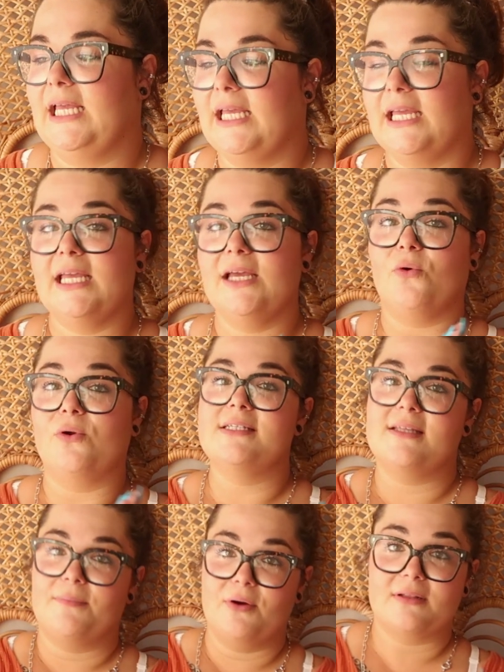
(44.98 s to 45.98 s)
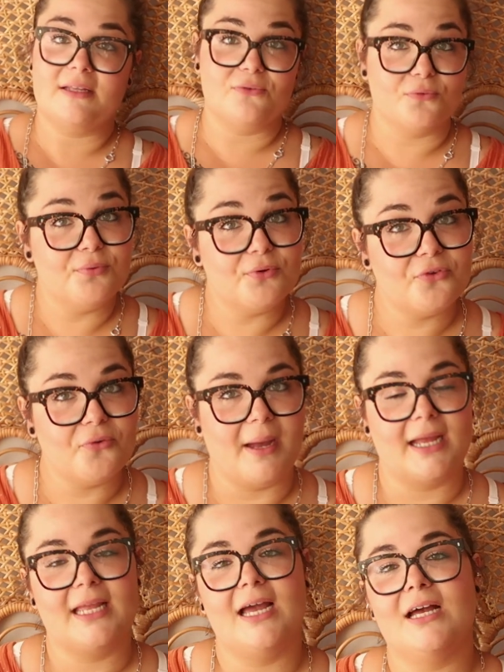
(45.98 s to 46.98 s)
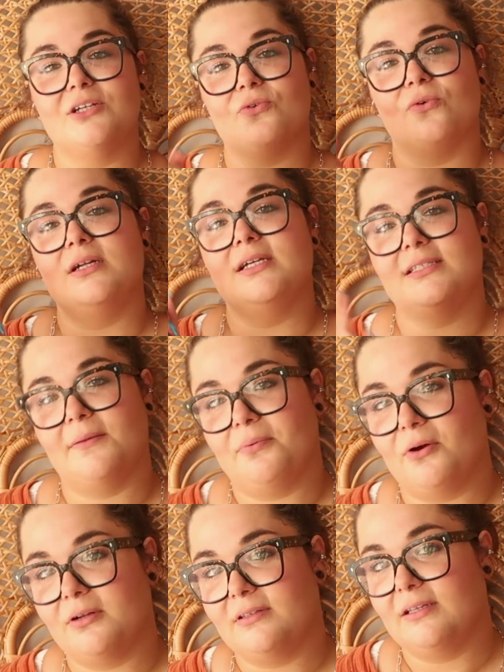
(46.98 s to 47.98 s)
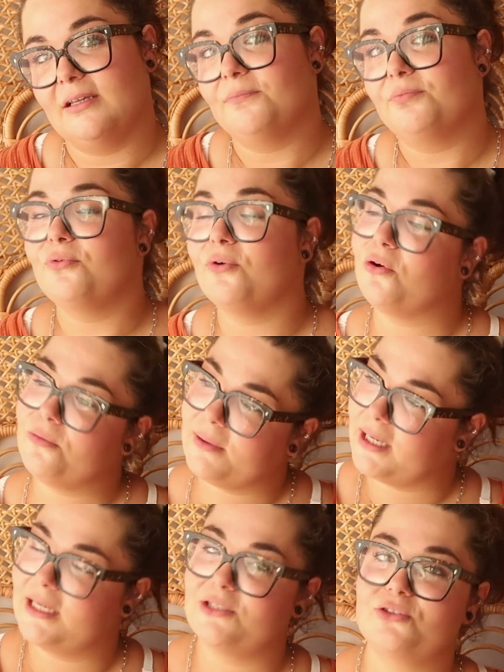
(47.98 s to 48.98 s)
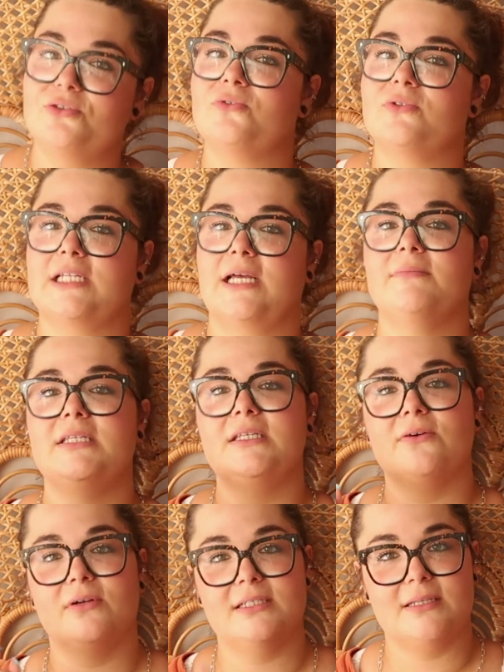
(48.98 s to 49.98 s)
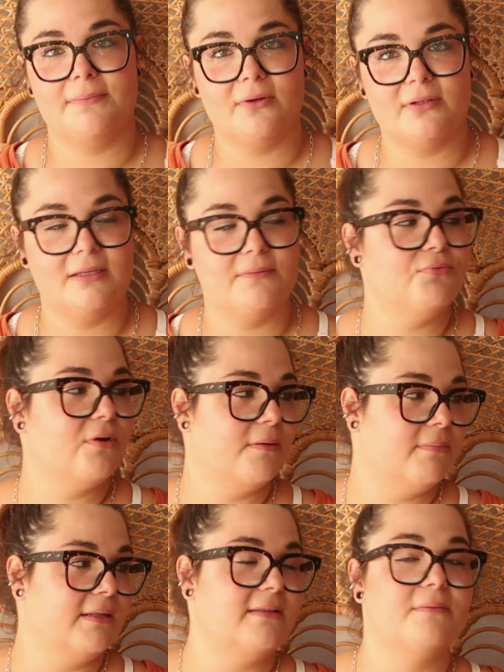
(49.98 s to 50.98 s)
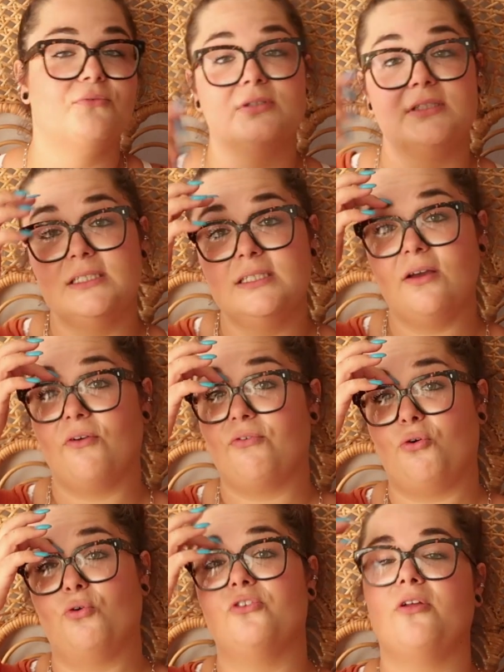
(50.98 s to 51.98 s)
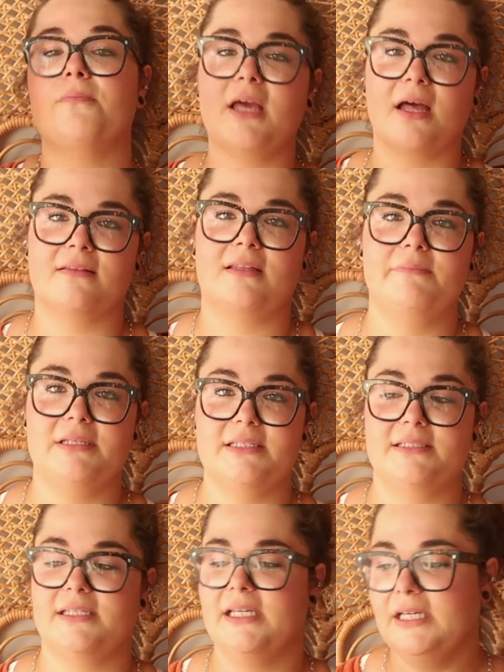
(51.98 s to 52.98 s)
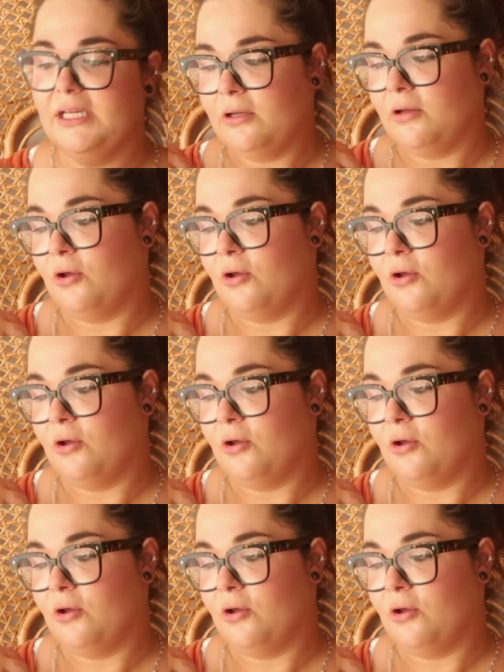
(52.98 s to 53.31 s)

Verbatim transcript: Et on les a portées donc pour ce mariage, on les a portées pour le mariage de nos amis, on les a portées pour un baptême aussi, enfin on les a bien rentabilisées.